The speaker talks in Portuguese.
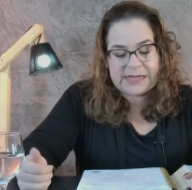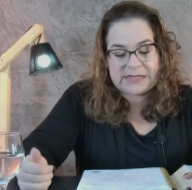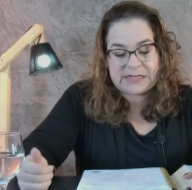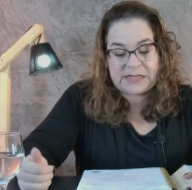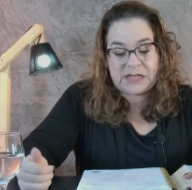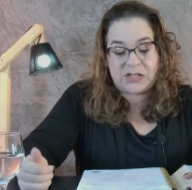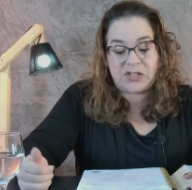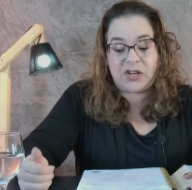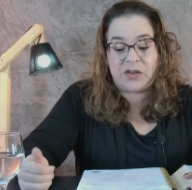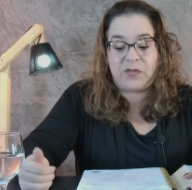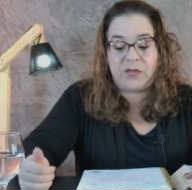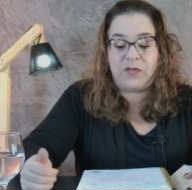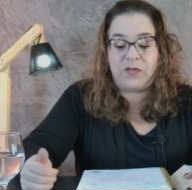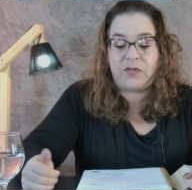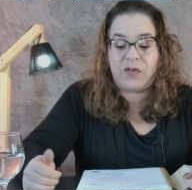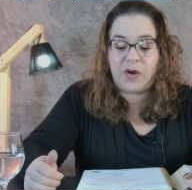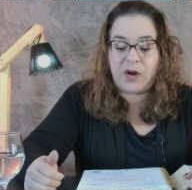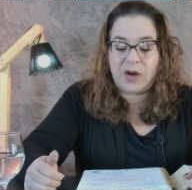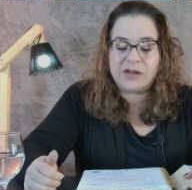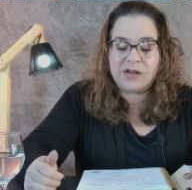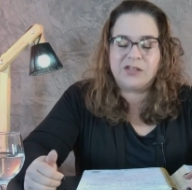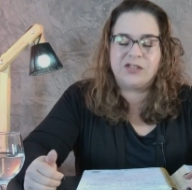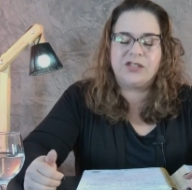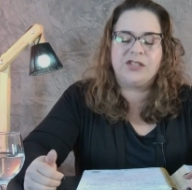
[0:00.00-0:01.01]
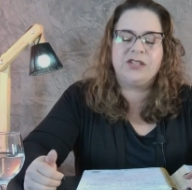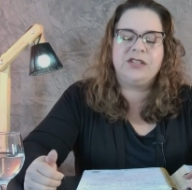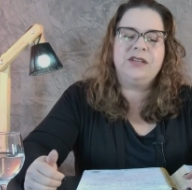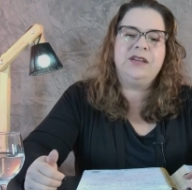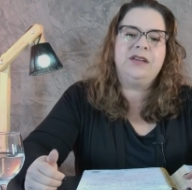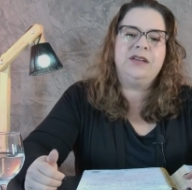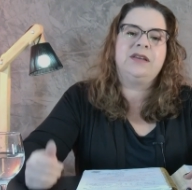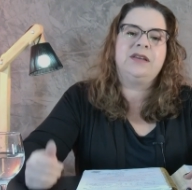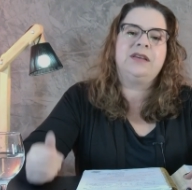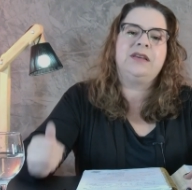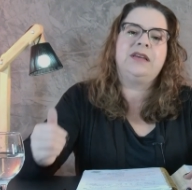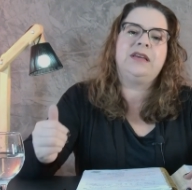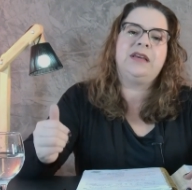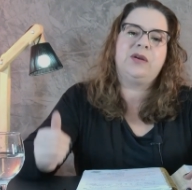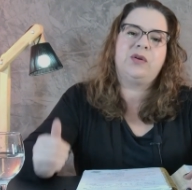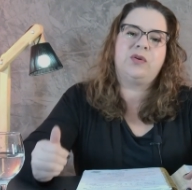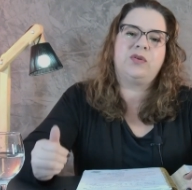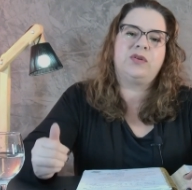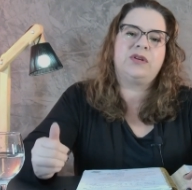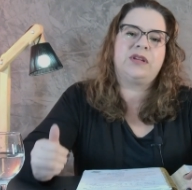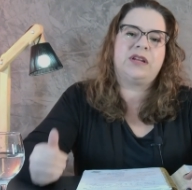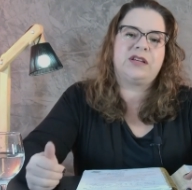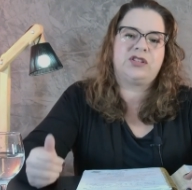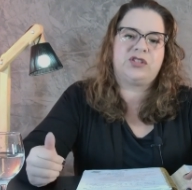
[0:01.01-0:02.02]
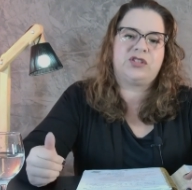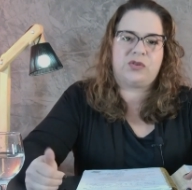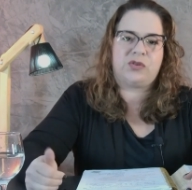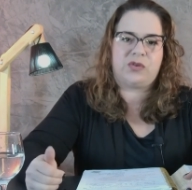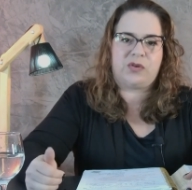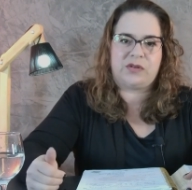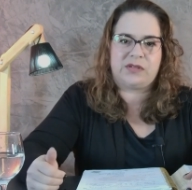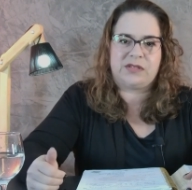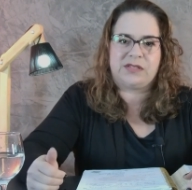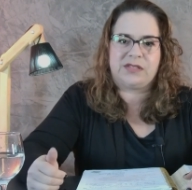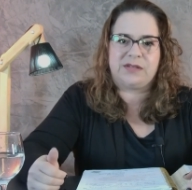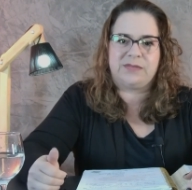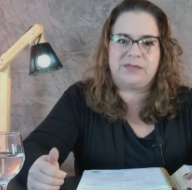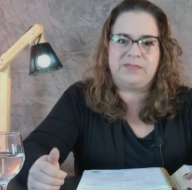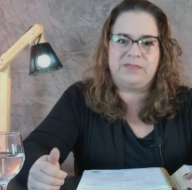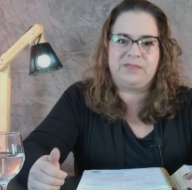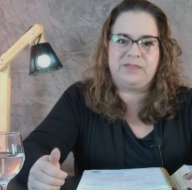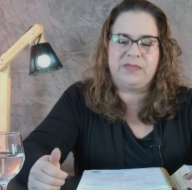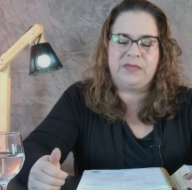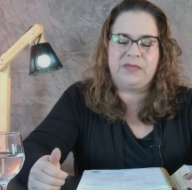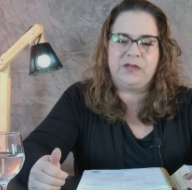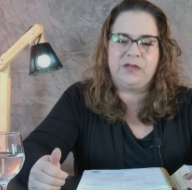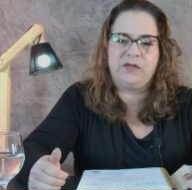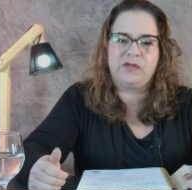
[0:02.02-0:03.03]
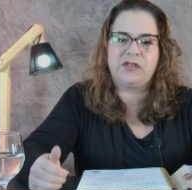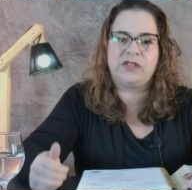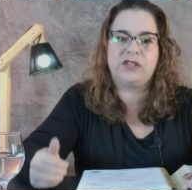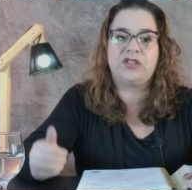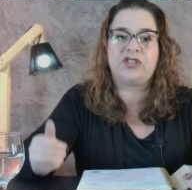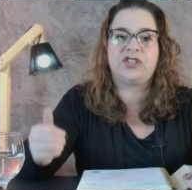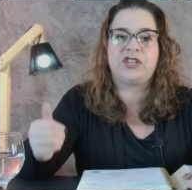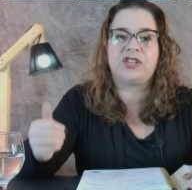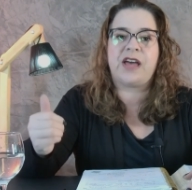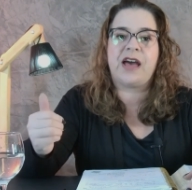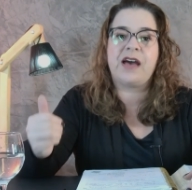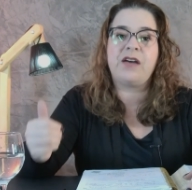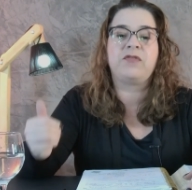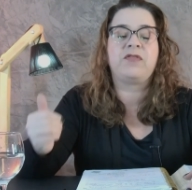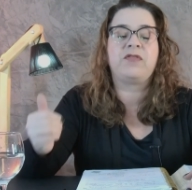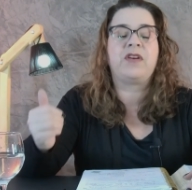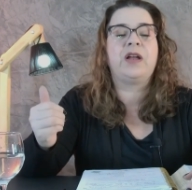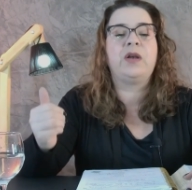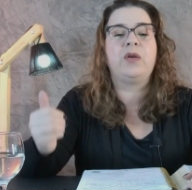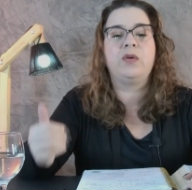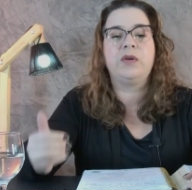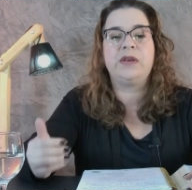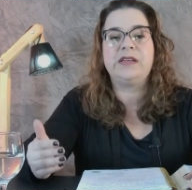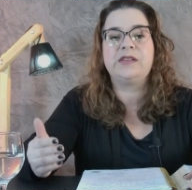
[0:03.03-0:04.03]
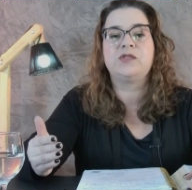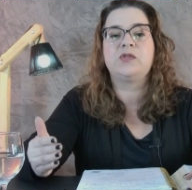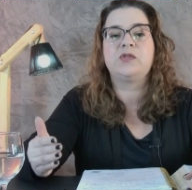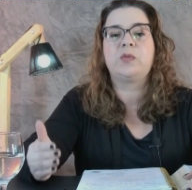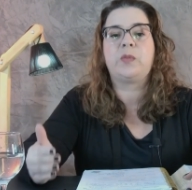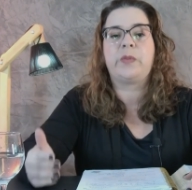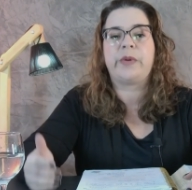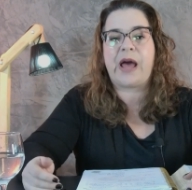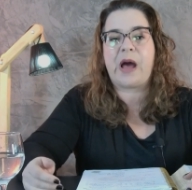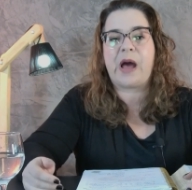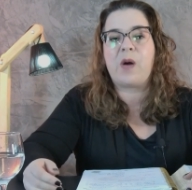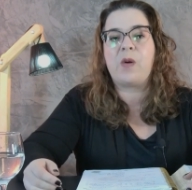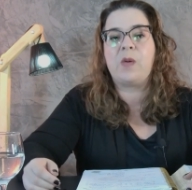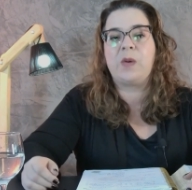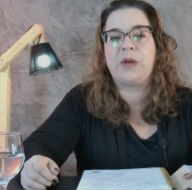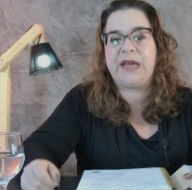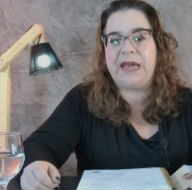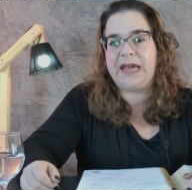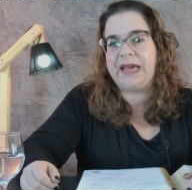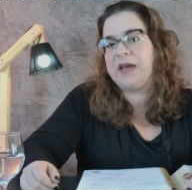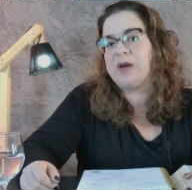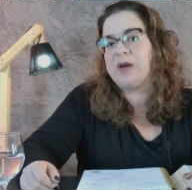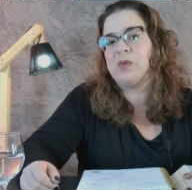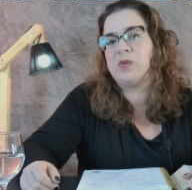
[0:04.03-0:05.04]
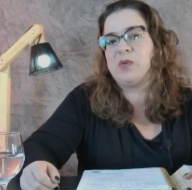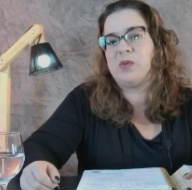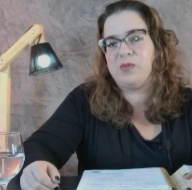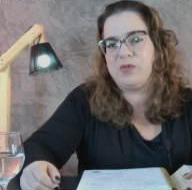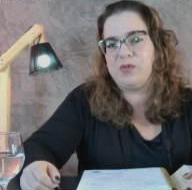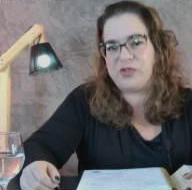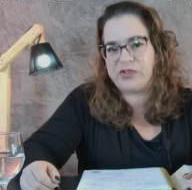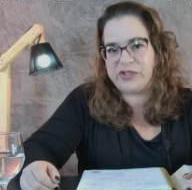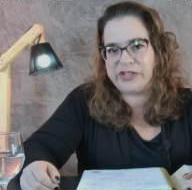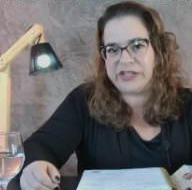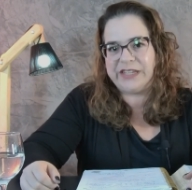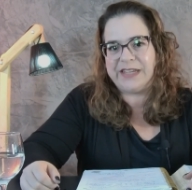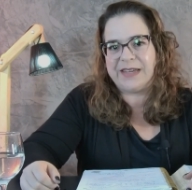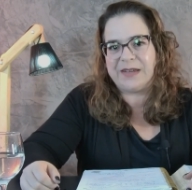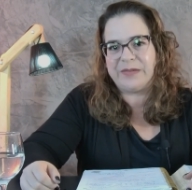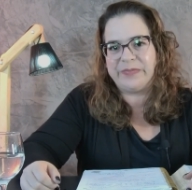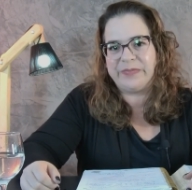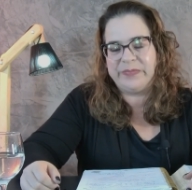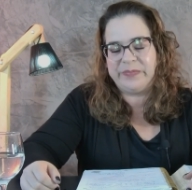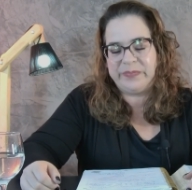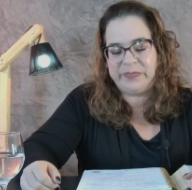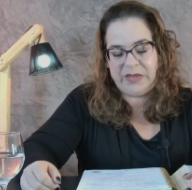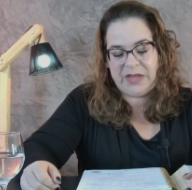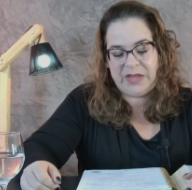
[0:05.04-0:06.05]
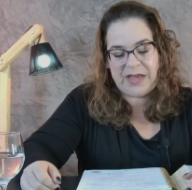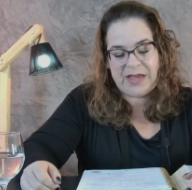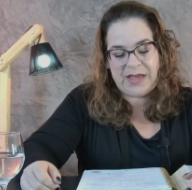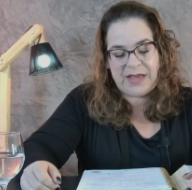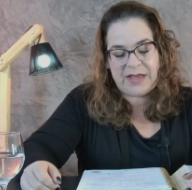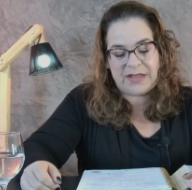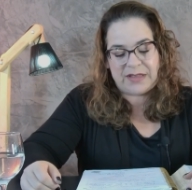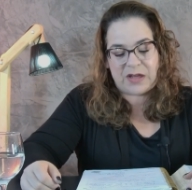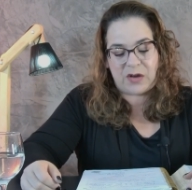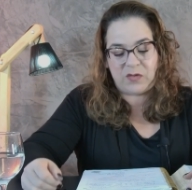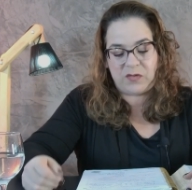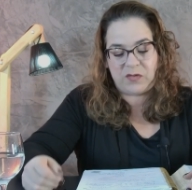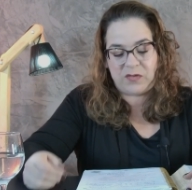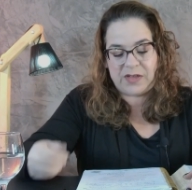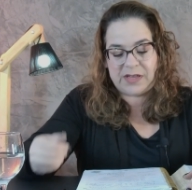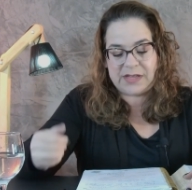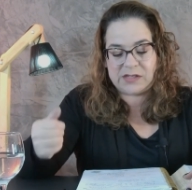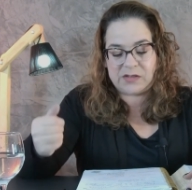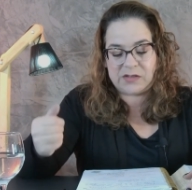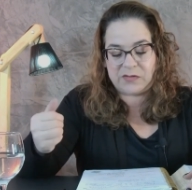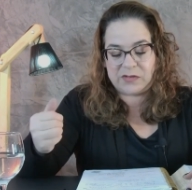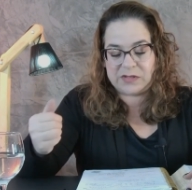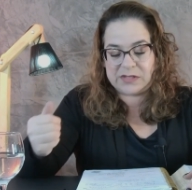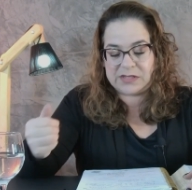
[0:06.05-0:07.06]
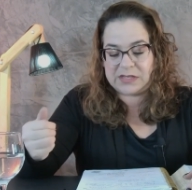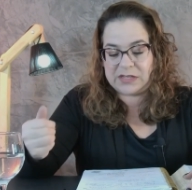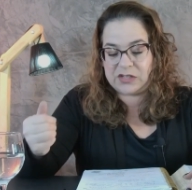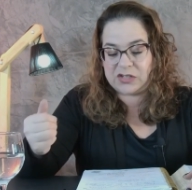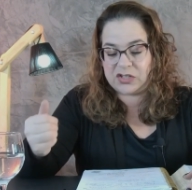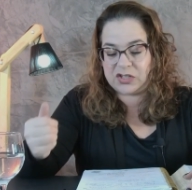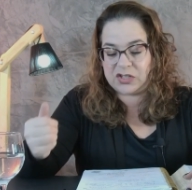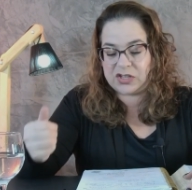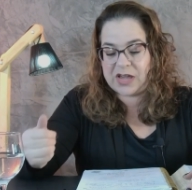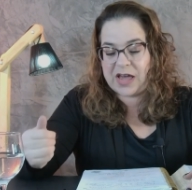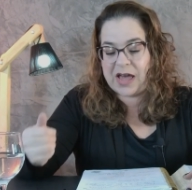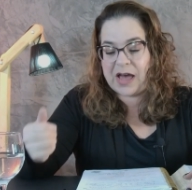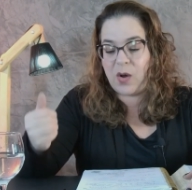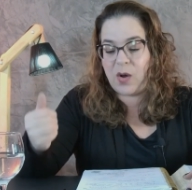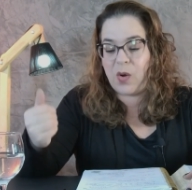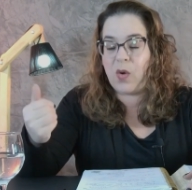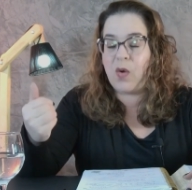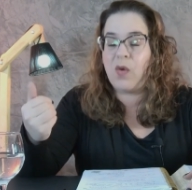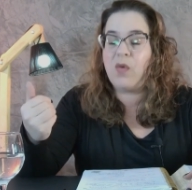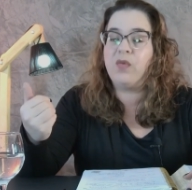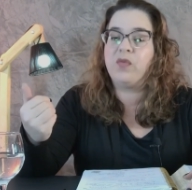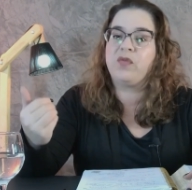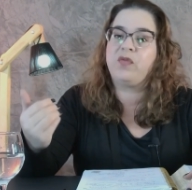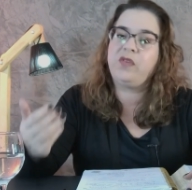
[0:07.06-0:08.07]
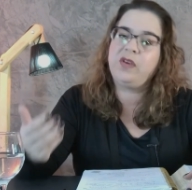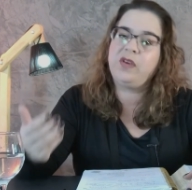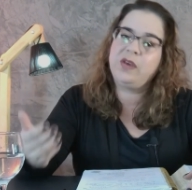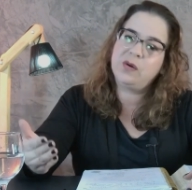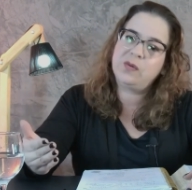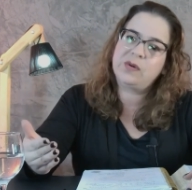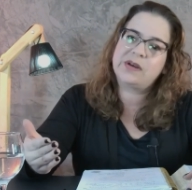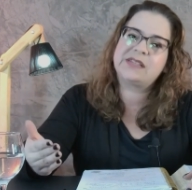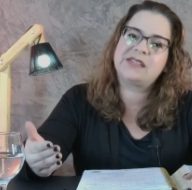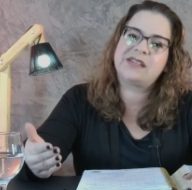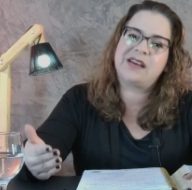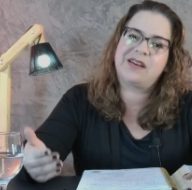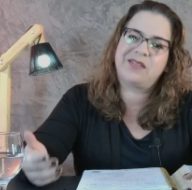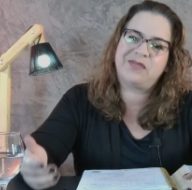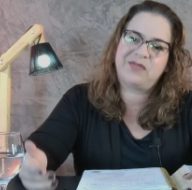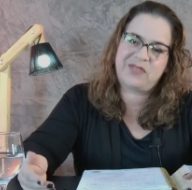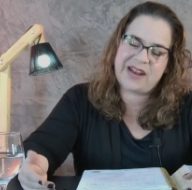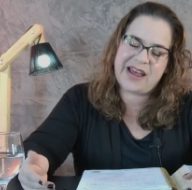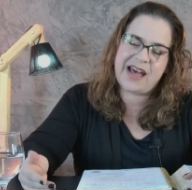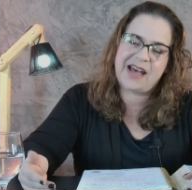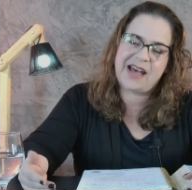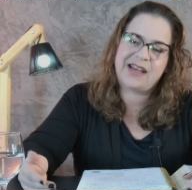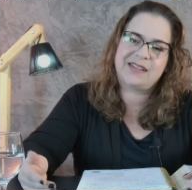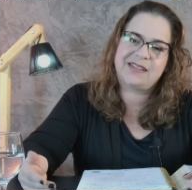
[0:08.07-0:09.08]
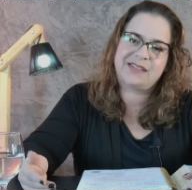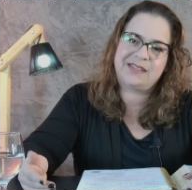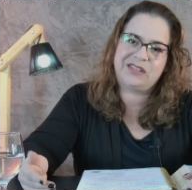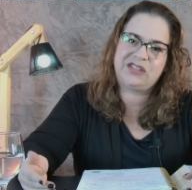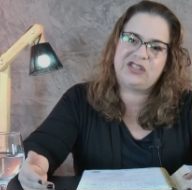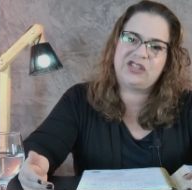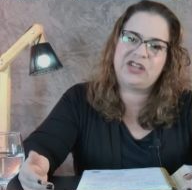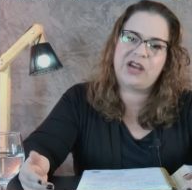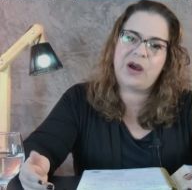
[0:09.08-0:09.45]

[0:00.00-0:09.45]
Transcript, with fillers: Seja forte e corajosa. Você já falou isso para alguém algum dia? Talvez você já ouviu essa frase de